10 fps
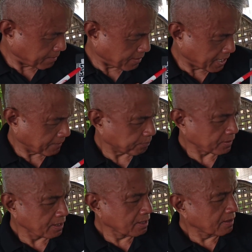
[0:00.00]
may
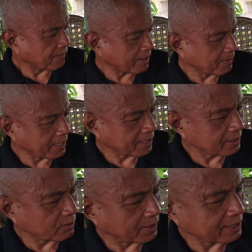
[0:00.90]

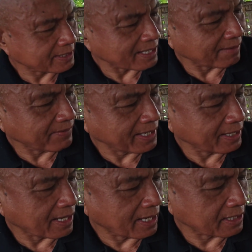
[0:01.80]
527
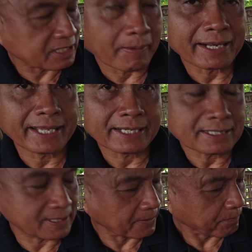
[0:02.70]
na uh,
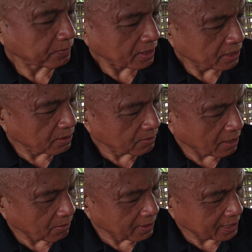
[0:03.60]
respondents. Yung
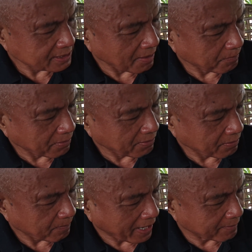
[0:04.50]
naunang 10,
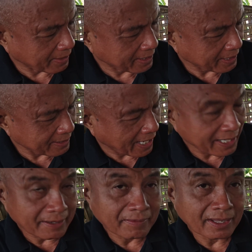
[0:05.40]
509.
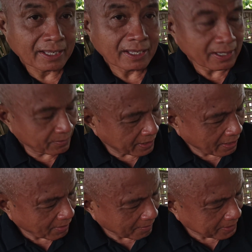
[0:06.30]
We
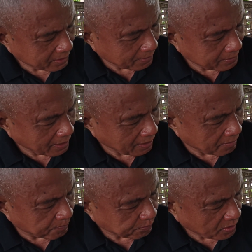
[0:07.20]
now have a
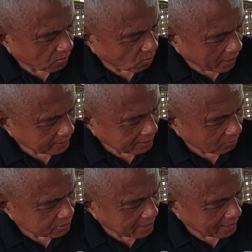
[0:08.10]
total of
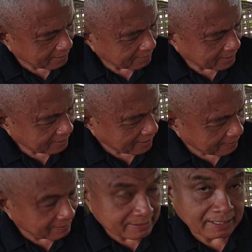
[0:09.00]

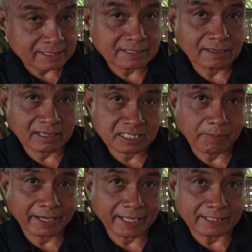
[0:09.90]
1,036
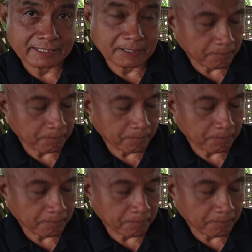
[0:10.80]
respondents.